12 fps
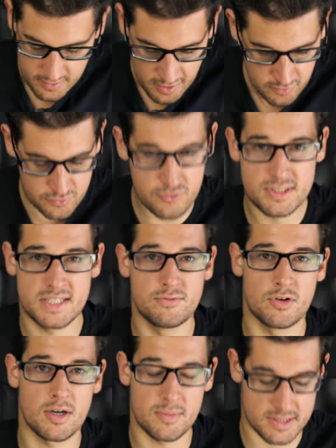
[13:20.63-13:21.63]
vous, si
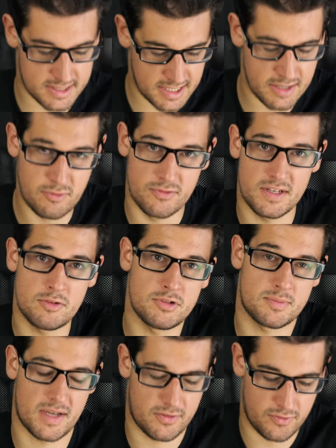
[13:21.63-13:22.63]
vous commencez, que vous venez du
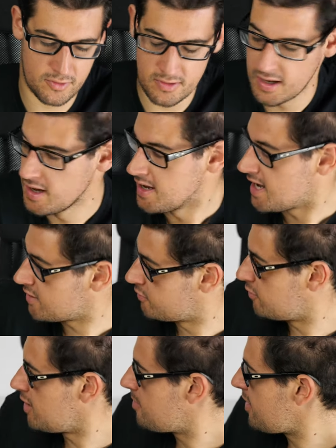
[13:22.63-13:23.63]
smartphone et que
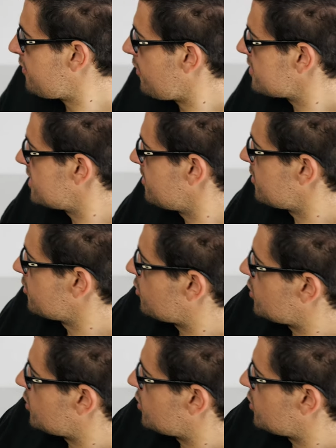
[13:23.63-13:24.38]
vous voyez pas forcément de